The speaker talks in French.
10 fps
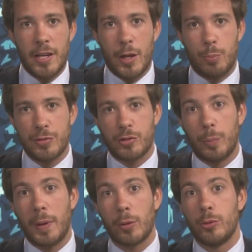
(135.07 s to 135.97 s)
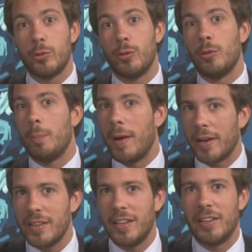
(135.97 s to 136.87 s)
Et puisqu'on parle de
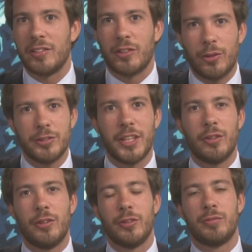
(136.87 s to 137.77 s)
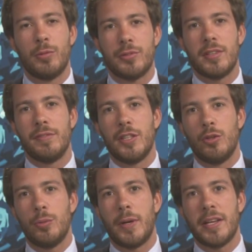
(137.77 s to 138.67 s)
mariage en Irlande, vous le savez,
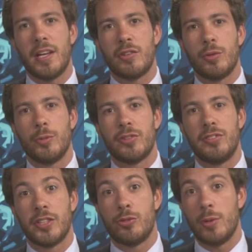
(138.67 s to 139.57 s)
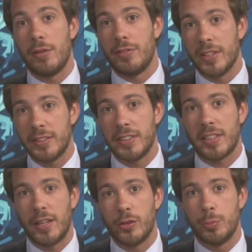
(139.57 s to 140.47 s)
le mariage homosexuel vient
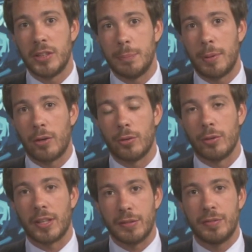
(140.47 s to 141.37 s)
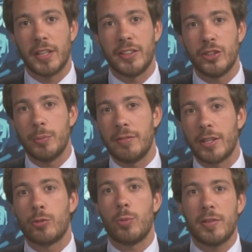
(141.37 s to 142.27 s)
d'être adopté par euh, référendum
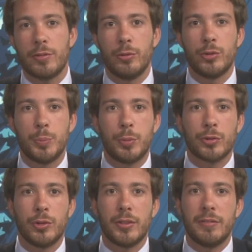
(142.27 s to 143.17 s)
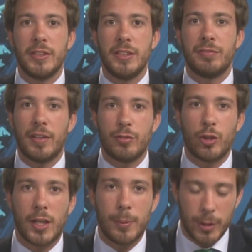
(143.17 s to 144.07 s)
avec 62% d'avis
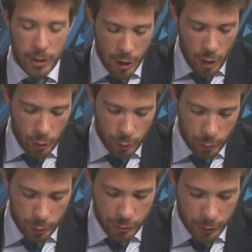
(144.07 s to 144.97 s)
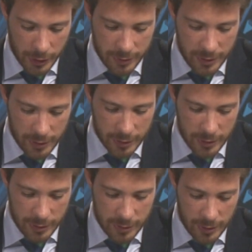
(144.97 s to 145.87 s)
favorables. Le secrétaire
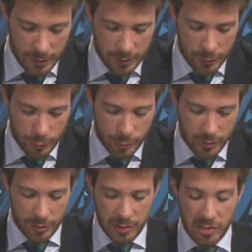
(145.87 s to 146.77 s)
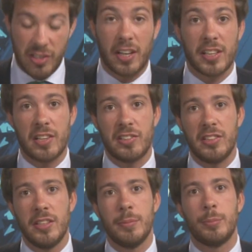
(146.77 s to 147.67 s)
d'État euh, du Saint-Siège a
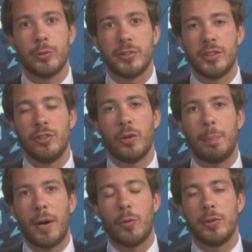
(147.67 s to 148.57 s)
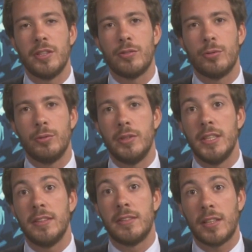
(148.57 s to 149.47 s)
réagi. Monseigneur Paroline se
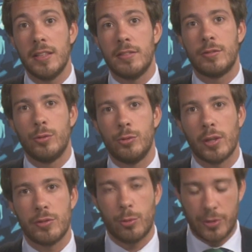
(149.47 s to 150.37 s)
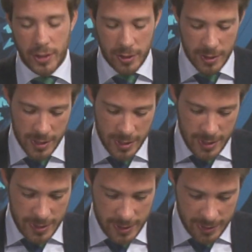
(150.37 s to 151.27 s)
dit triste du résultat.
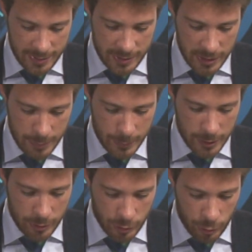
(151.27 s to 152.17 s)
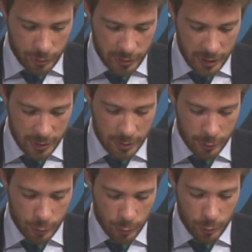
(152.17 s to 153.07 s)
Il estime, je
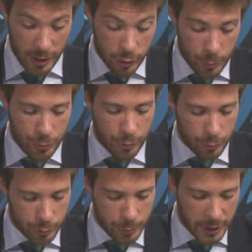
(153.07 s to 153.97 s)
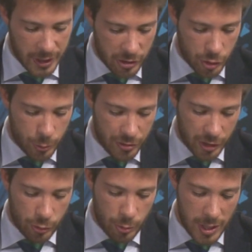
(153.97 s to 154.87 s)
cite, que l'adoption du mariage
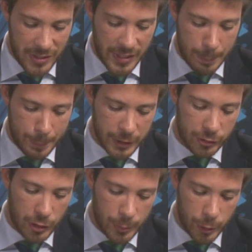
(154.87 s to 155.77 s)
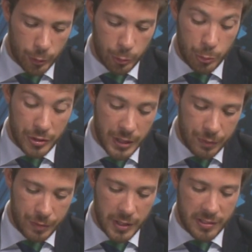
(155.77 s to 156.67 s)
homosexuel n'est pas seulement une
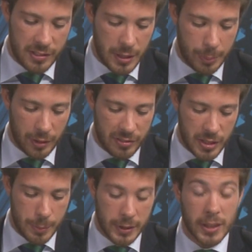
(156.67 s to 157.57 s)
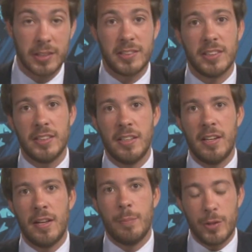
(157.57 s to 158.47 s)
défaite des principes chrétiens,
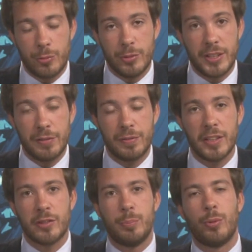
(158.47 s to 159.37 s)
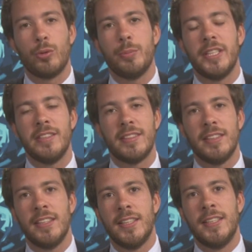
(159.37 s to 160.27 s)
mais une défaite pour
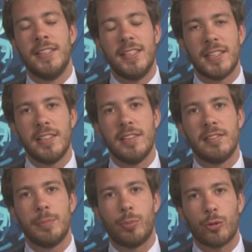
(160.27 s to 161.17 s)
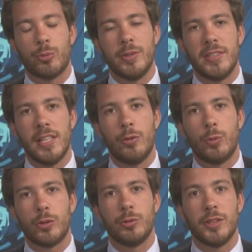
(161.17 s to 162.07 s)
l'humanité, l'Église, poursuit-il,
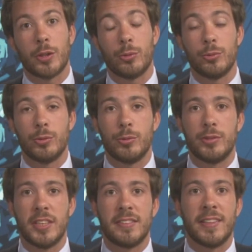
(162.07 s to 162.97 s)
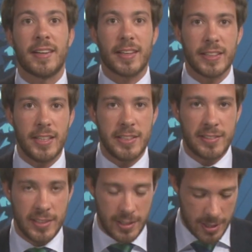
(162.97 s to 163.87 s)
doit tenir compte de cette
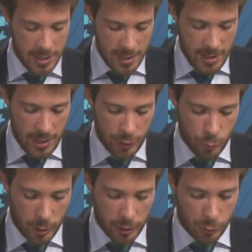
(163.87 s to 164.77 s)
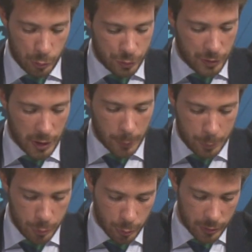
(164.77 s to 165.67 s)
réalité. Elle doit tout faire
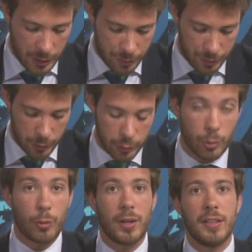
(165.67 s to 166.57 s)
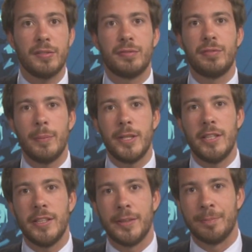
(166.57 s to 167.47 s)
pour défendre la
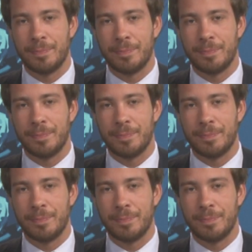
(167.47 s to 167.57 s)
famille.